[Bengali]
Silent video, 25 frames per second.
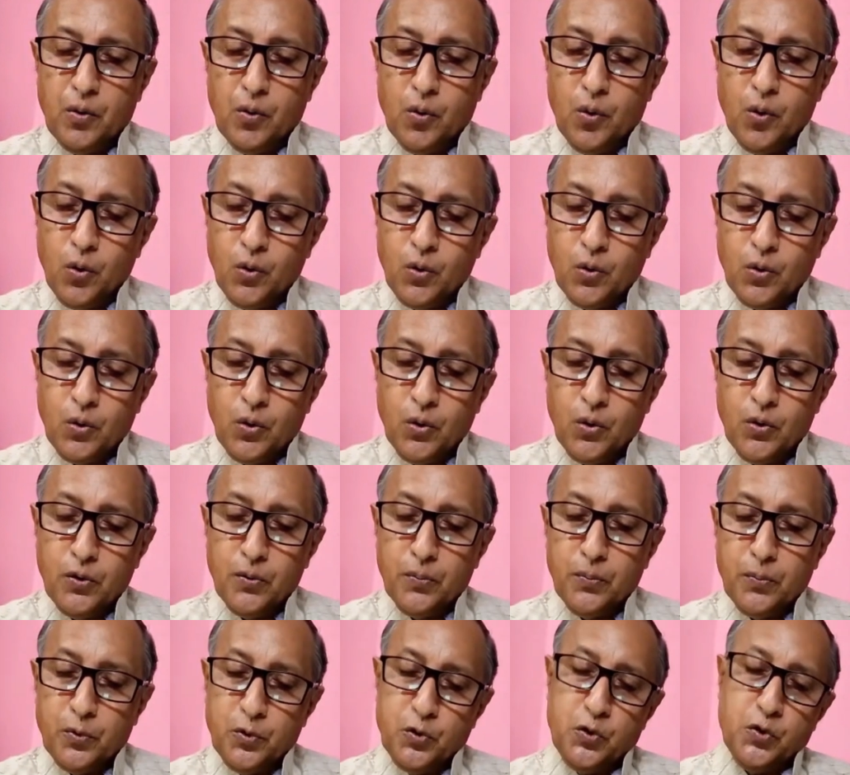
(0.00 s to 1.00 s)
অক্ষর
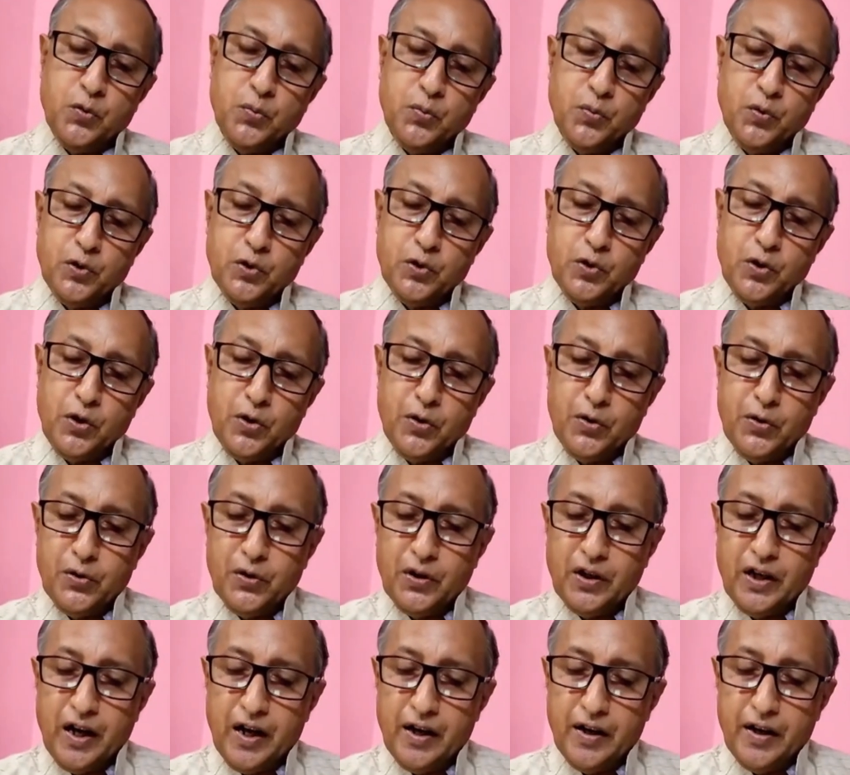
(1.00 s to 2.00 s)
পুষ্প
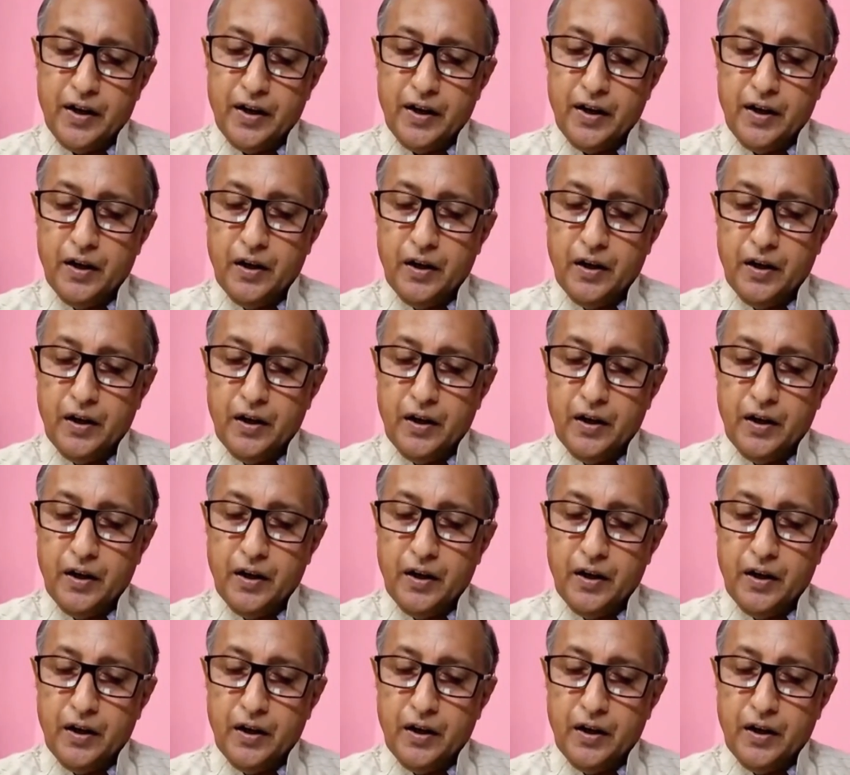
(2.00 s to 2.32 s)
চয়নকারী